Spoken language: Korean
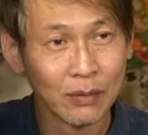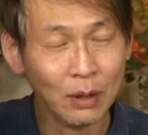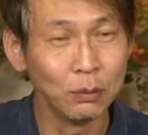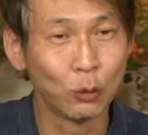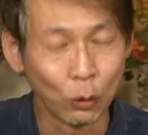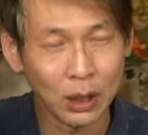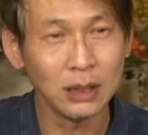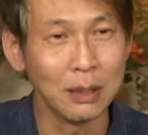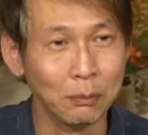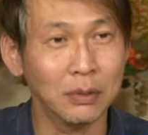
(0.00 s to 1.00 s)
그럼
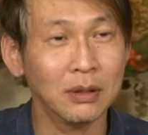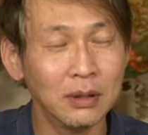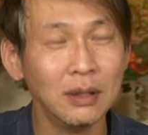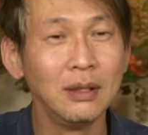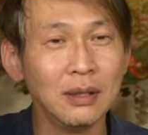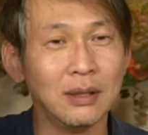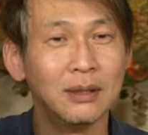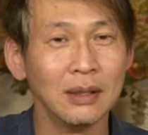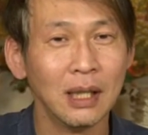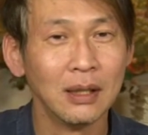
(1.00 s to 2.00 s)
도대체
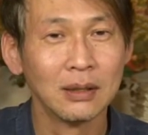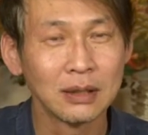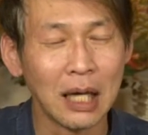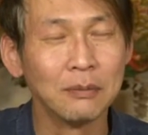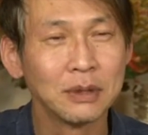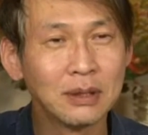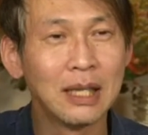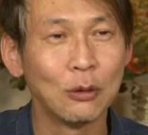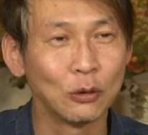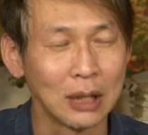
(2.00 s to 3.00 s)
뭘
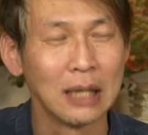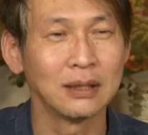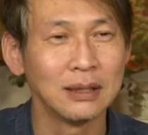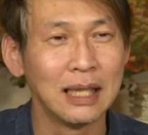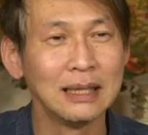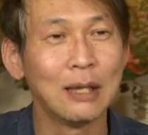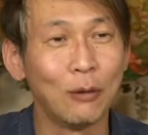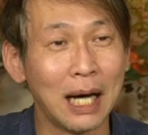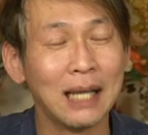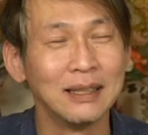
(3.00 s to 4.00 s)
참선하고
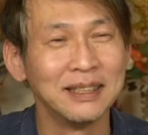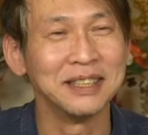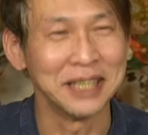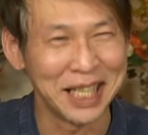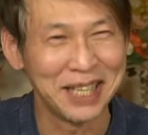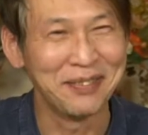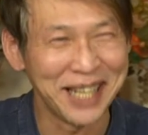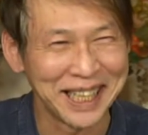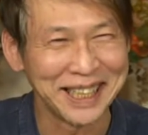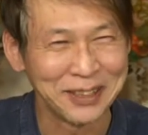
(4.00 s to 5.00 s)
자선한다고 하는 거냐 이
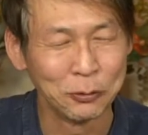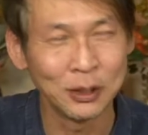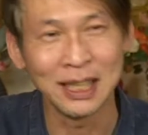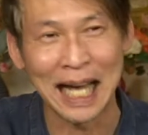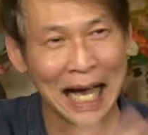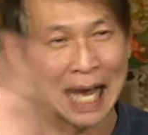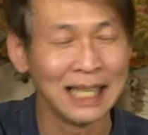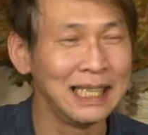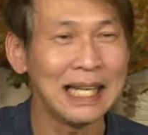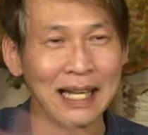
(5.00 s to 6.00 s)
말이지. 우선
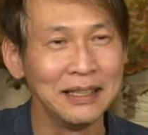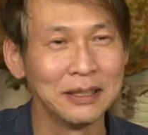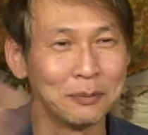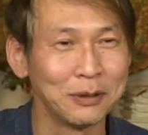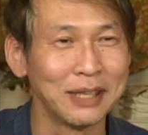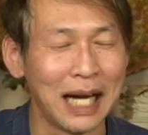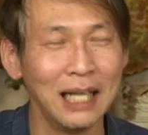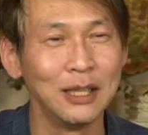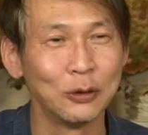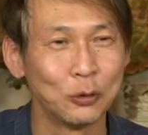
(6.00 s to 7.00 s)
아니라는 것부터
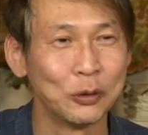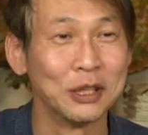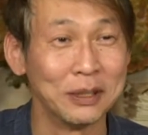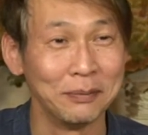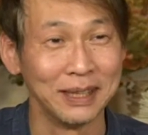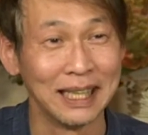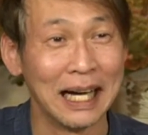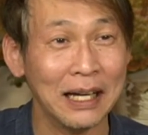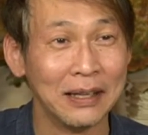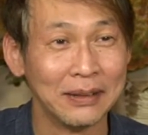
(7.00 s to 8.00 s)
알려주는
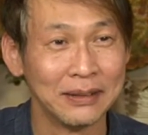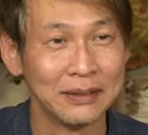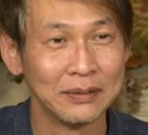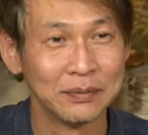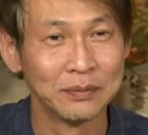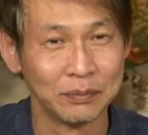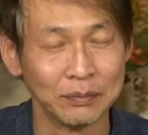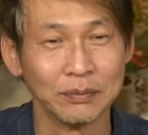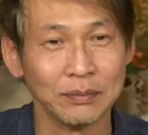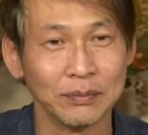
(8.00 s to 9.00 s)
겁니다.
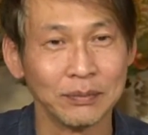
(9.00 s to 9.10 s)
음.